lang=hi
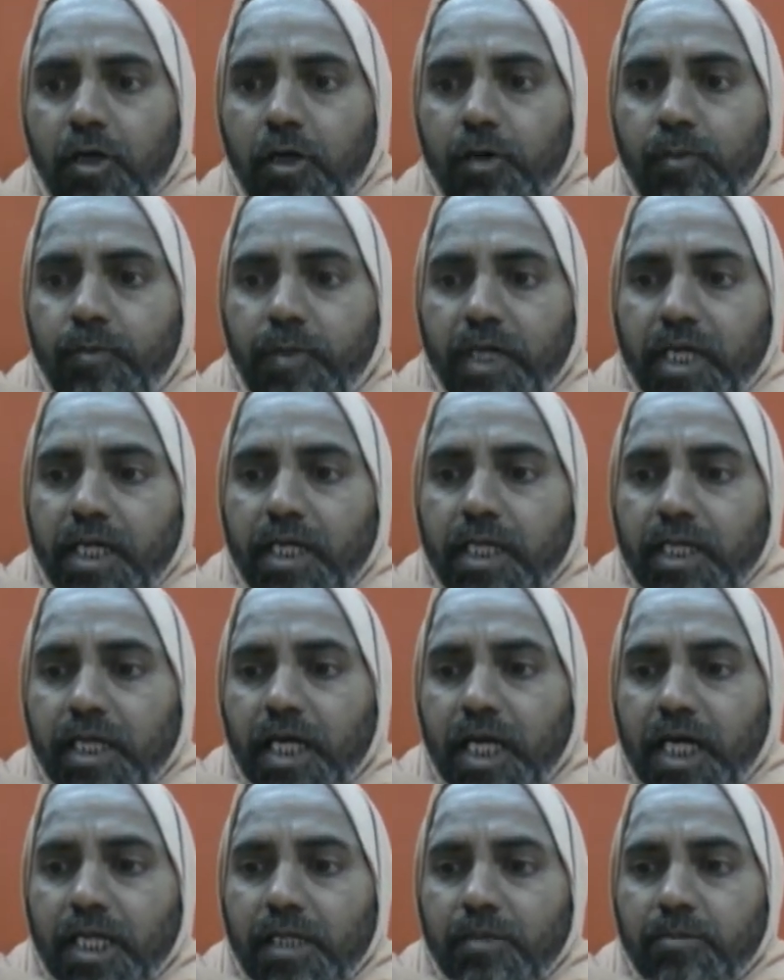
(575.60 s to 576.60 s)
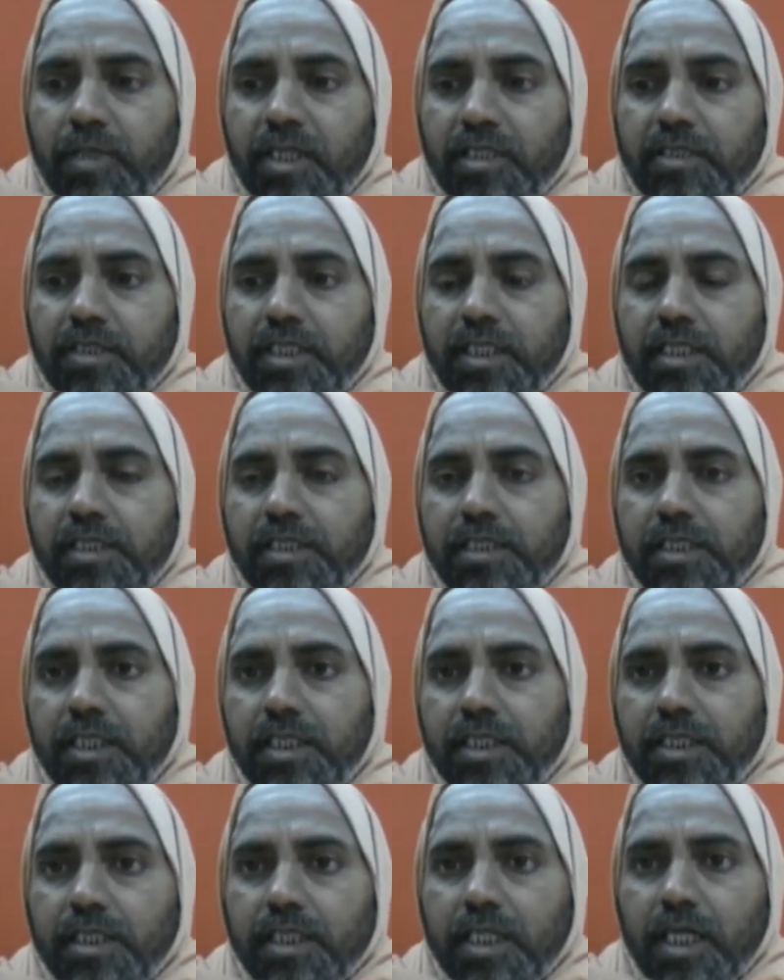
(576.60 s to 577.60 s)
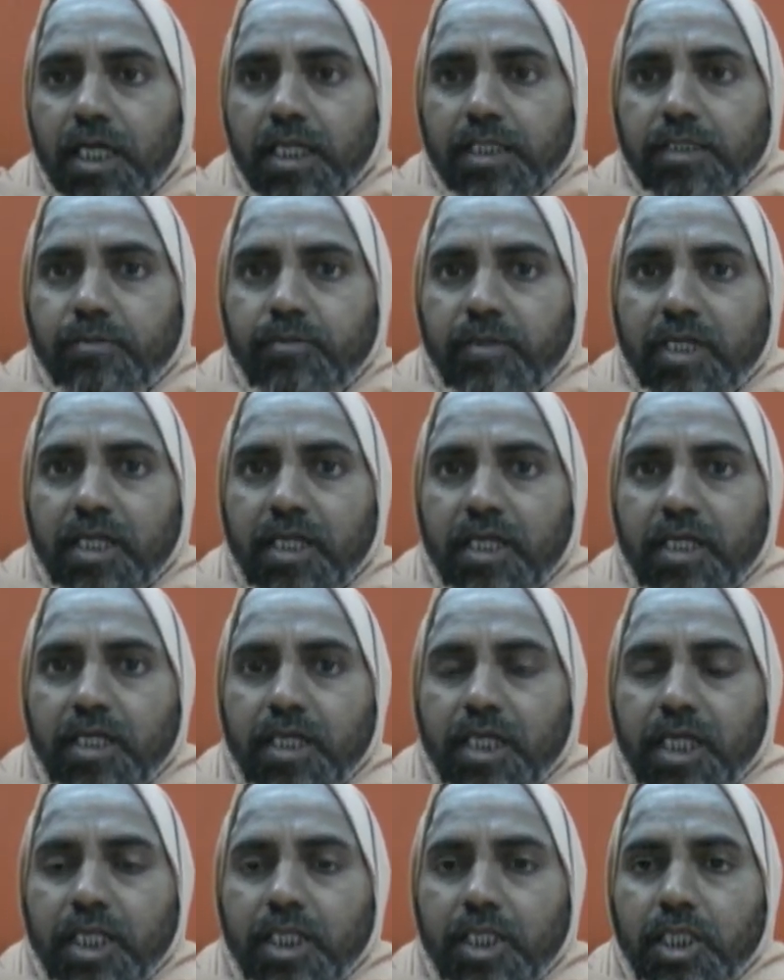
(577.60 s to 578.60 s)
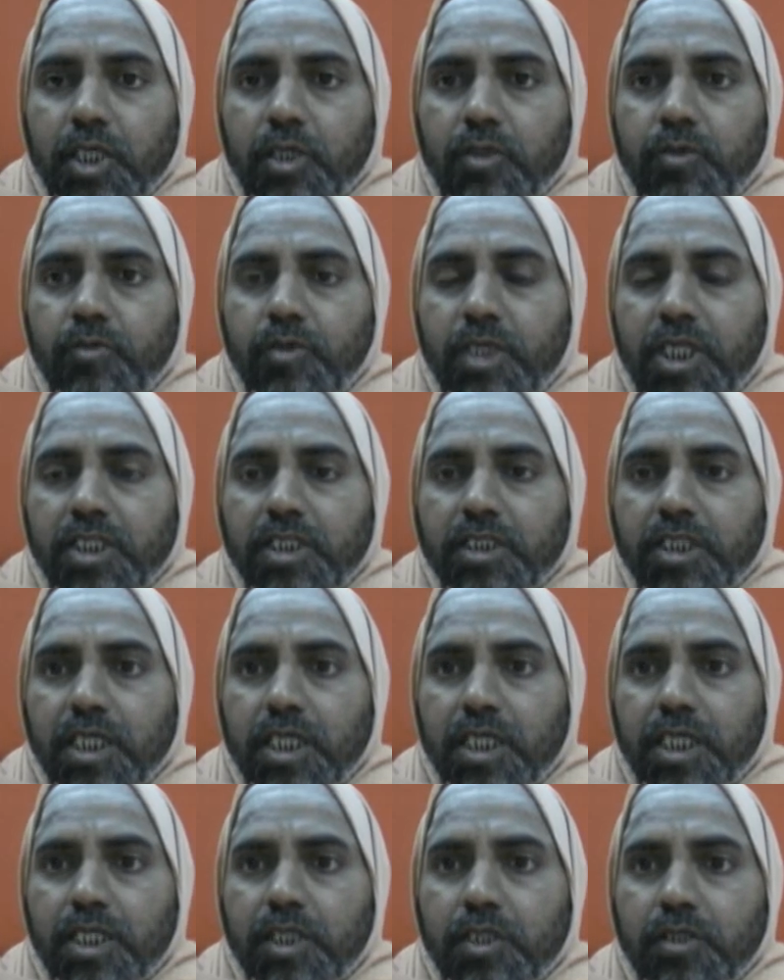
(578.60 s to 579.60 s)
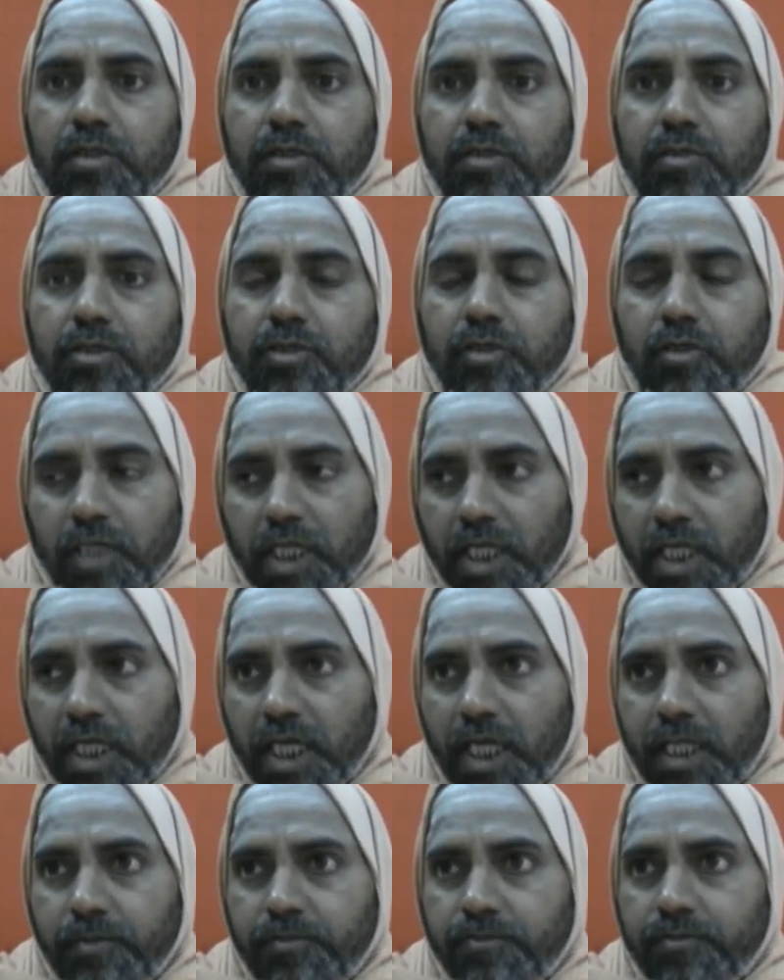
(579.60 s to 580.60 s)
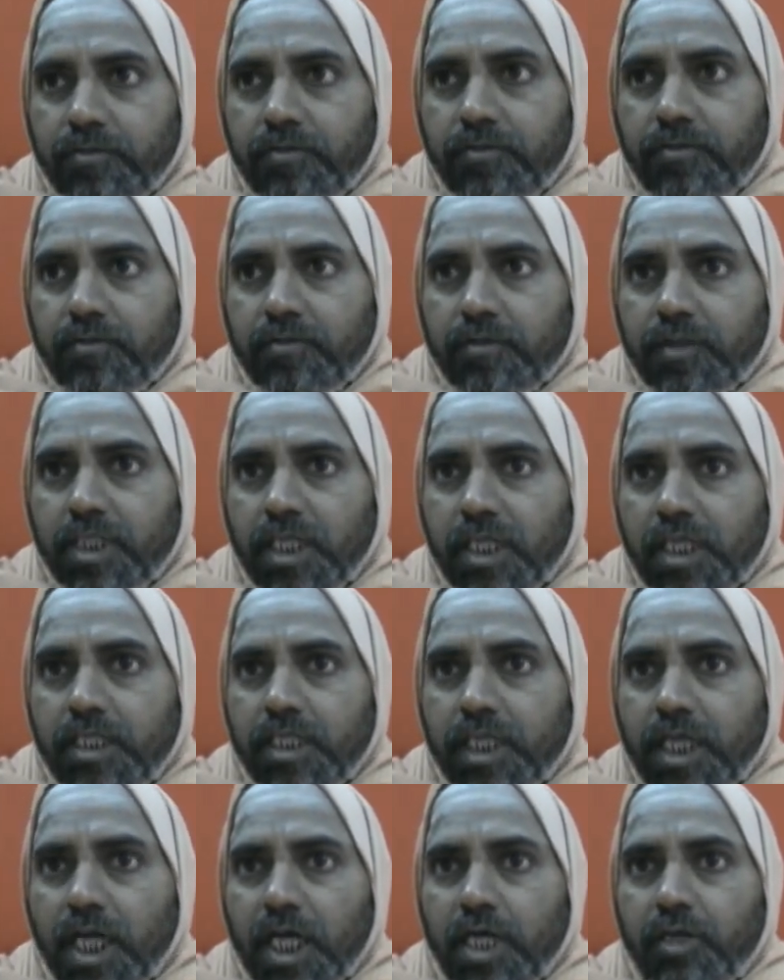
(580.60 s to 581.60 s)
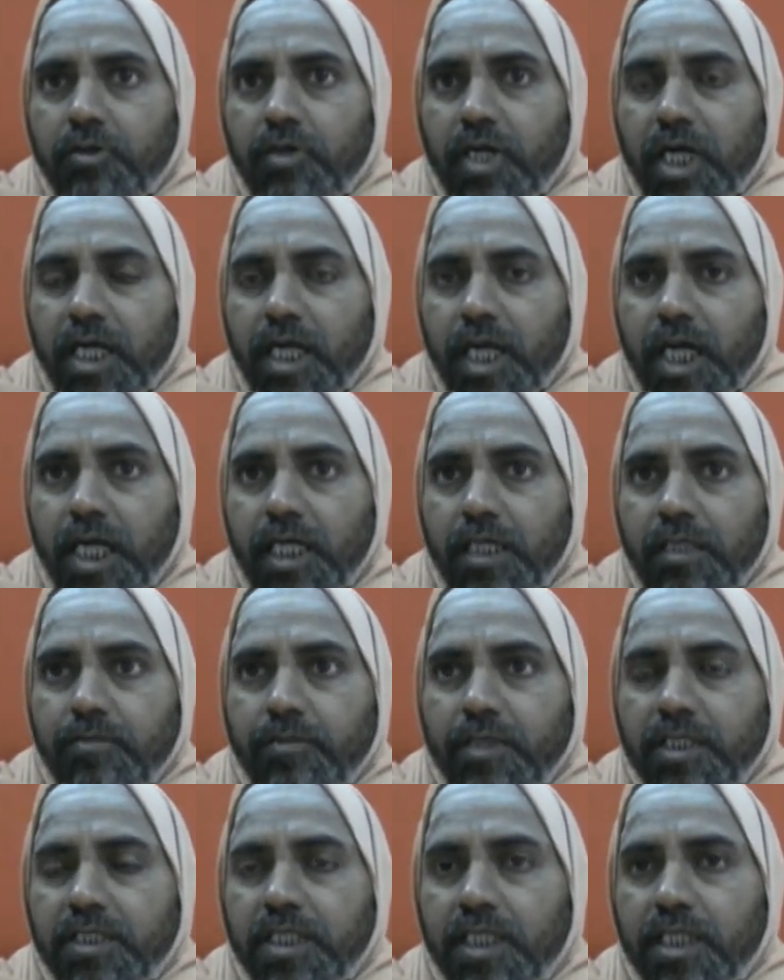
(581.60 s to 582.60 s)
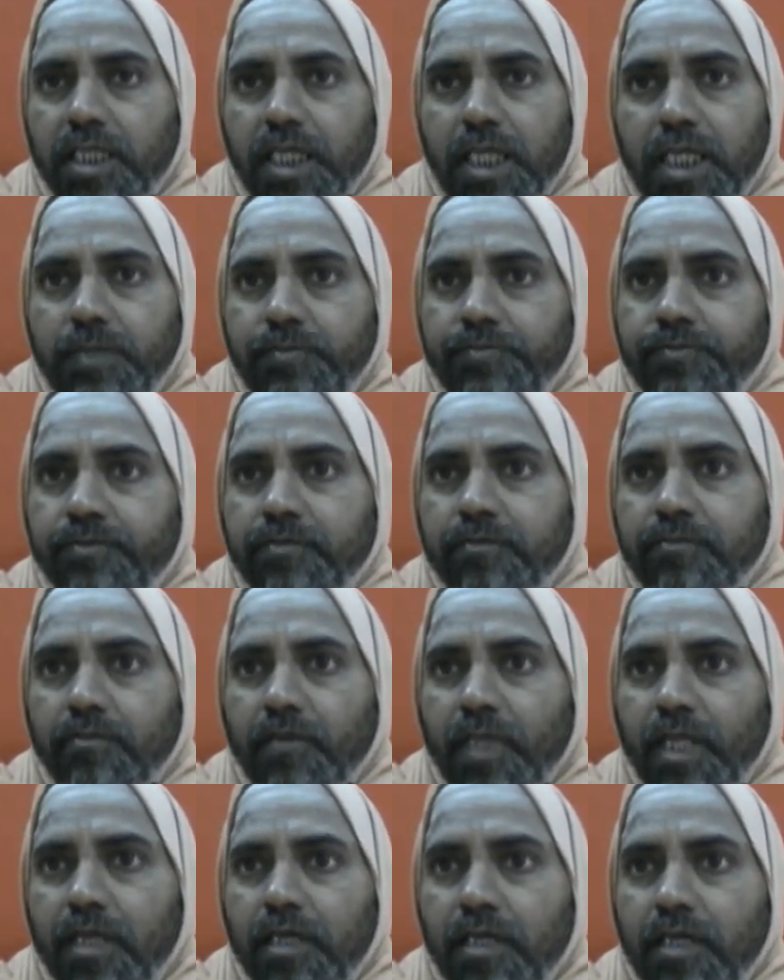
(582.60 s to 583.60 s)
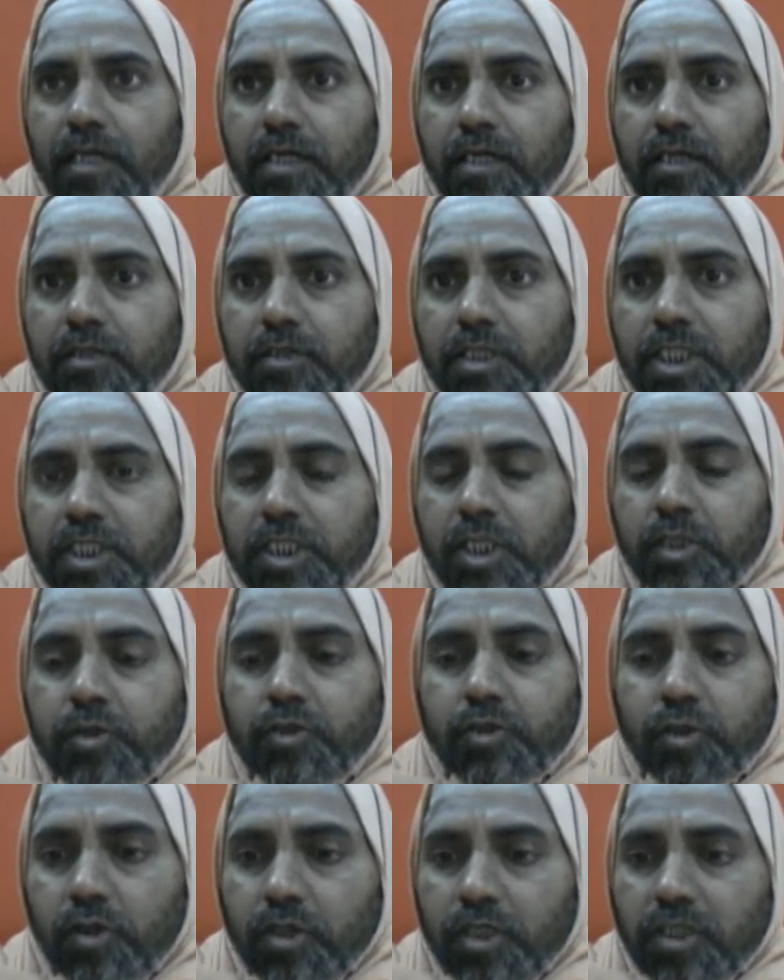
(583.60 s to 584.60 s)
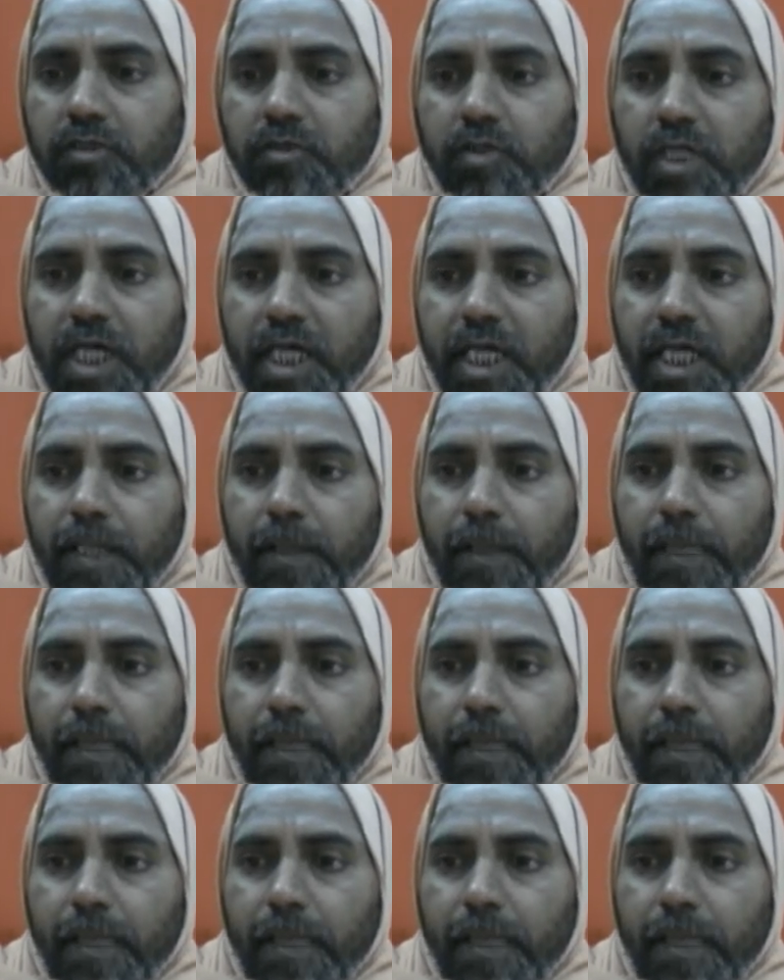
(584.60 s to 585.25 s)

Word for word: और मरण काल में जिस चीज का स्मरण करते हुए शरीर छोड़ेगा तृढ़ जलायु का न्याय प्रसिद्ध है जैसे जोंक जो है